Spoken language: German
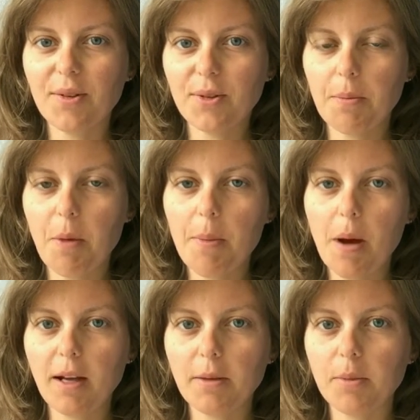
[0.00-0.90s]
unserem
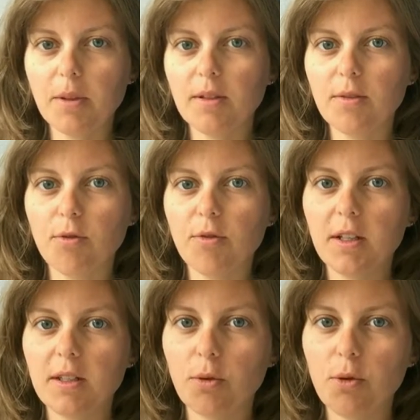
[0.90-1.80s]
Apartment, wo wir
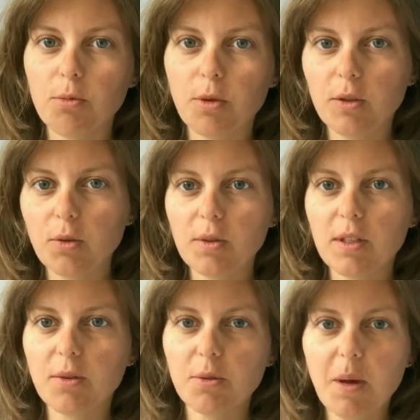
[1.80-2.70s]
jetzt neu umgezogen
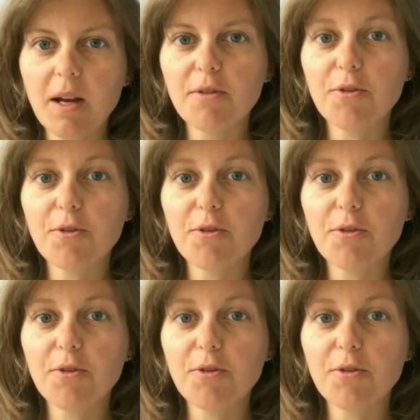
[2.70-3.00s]
sind und mache